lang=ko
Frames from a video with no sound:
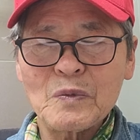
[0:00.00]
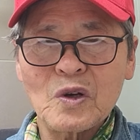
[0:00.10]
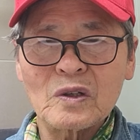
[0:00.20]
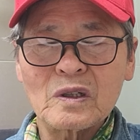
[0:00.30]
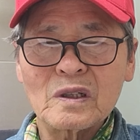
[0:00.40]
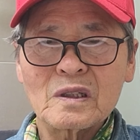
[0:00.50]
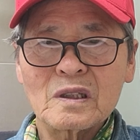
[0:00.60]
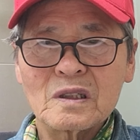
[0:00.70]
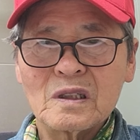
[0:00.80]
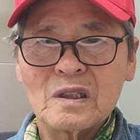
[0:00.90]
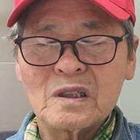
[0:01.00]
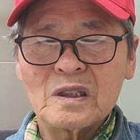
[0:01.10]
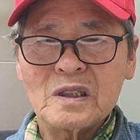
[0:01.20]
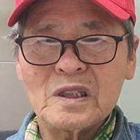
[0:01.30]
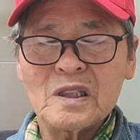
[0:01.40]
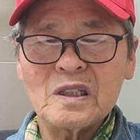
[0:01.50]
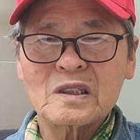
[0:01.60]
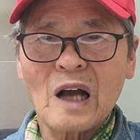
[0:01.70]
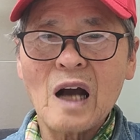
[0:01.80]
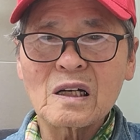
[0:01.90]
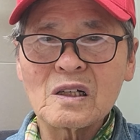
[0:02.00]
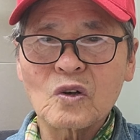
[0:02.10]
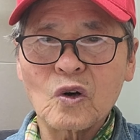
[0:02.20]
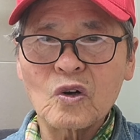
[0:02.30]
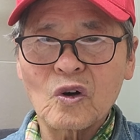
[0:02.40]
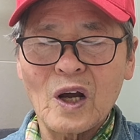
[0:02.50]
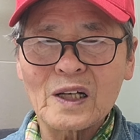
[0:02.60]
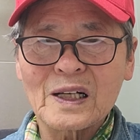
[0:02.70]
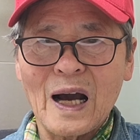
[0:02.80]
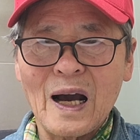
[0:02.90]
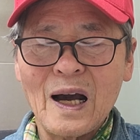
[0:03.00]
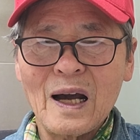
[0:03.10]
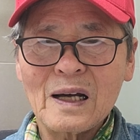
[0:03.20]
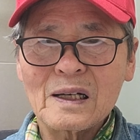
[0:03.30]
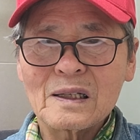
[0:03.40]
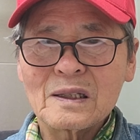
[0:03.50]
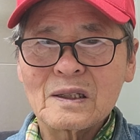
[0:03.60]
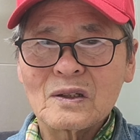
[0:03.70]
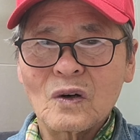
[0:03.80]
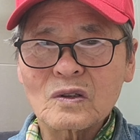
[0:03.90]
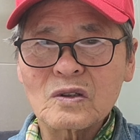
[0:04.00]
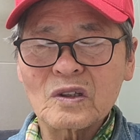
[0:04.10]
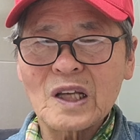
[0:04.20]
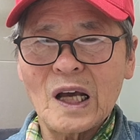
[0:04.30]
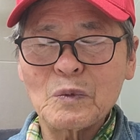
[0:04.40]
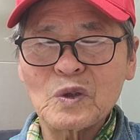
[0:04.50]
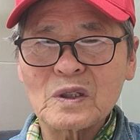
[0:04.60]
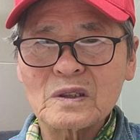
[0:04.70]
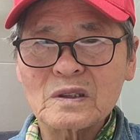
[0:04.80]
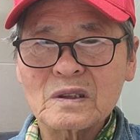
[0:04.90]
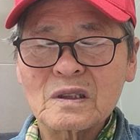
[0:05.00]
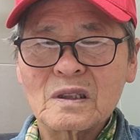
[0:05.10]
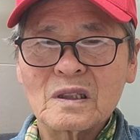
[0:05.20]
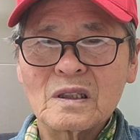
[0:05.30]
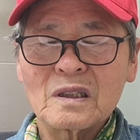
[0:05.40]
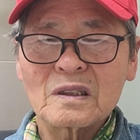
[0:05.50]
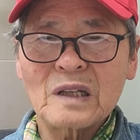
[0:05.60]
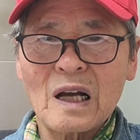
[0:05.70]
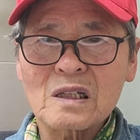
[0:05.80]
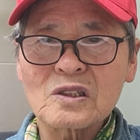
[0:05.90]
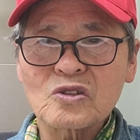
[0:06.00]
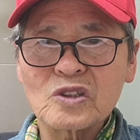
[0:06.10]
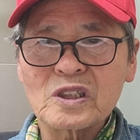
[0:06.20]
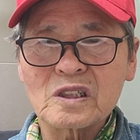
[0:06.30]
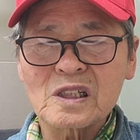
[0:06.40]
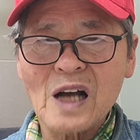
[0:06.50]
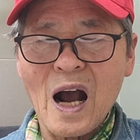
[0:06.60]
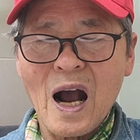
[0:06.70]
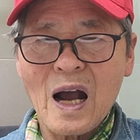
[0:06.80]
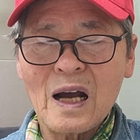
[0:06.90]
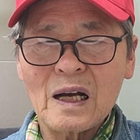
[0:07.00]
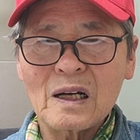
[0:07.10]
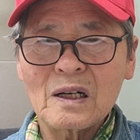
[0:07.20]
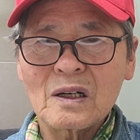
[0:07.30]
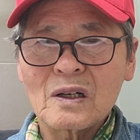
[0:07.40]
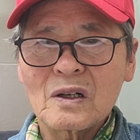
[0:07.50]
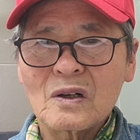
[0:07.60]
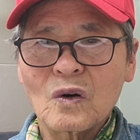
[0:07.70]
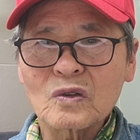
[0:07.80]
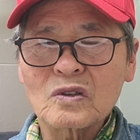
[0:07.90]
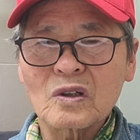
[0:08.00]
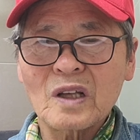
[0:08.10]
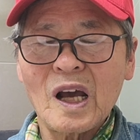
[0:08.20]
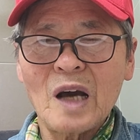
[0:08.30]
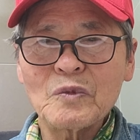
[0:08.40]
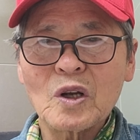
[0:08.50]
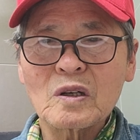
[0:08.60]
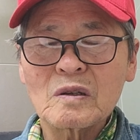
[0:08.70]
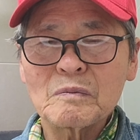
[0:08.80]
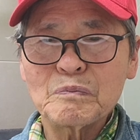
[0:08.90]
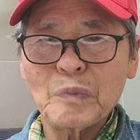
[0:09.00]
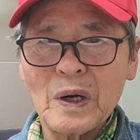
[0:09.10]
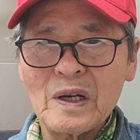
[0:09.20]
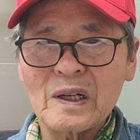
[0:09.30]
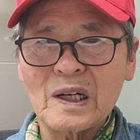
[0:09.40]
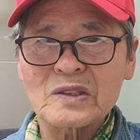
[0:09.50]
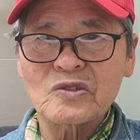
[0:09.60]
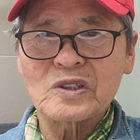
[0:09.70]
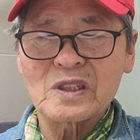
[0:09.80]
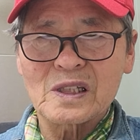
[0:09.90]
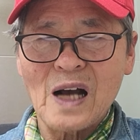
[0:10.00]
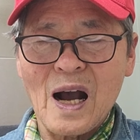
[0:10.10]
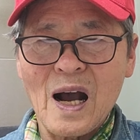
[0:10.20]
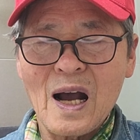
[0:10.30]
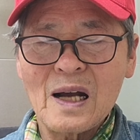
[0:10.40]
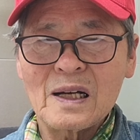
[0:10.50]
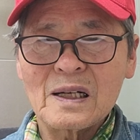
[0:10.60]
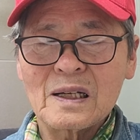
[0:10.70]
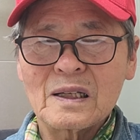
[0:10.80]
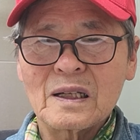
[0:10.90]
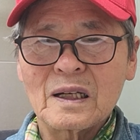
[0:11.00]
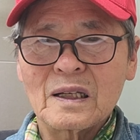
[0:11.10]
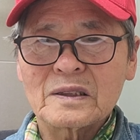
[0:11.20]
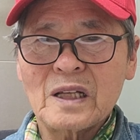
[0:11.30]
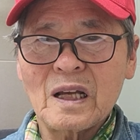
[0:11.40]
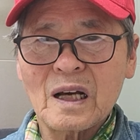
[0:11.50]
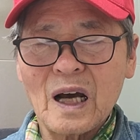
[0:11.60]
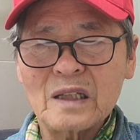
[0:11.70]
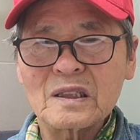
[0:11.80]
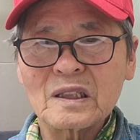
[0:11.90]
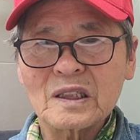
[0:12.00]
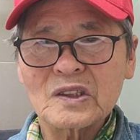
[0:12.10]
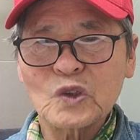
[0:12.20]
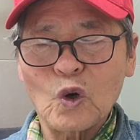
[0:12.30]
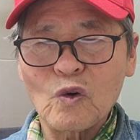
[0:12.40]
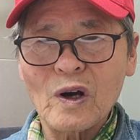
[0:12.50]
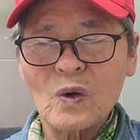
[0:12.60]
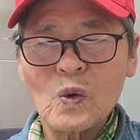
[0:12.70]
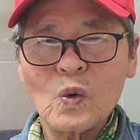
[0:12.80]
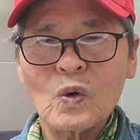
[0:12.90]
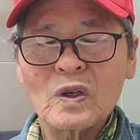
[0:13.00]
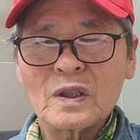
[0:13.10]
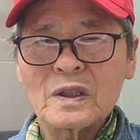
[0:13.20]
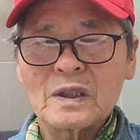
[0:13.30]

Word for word: 하면 이 강을 건너갈까? 어떻게 하면 나를 수 있을까? 어떻게 하면 빨리 갈 수 있을까? 생각한 결과로